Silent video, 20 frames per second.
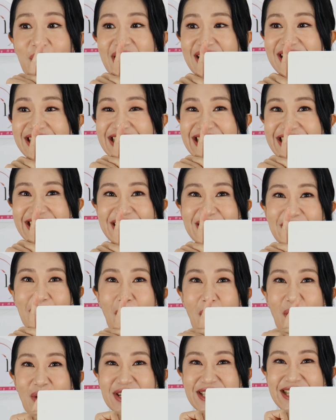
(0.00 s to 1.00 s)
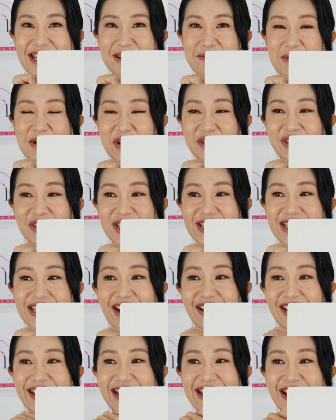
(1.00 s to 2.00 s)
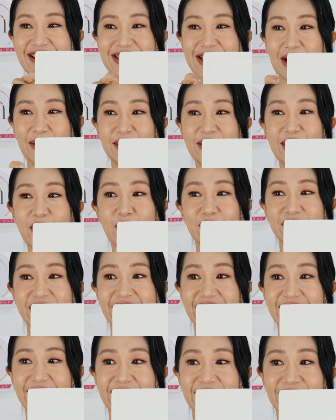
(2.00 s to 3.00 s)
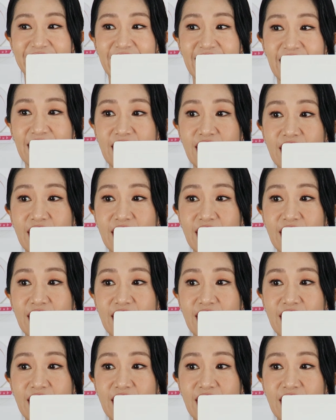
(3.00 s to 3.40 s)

会吃红参的朋友都知道，一定要找六年根。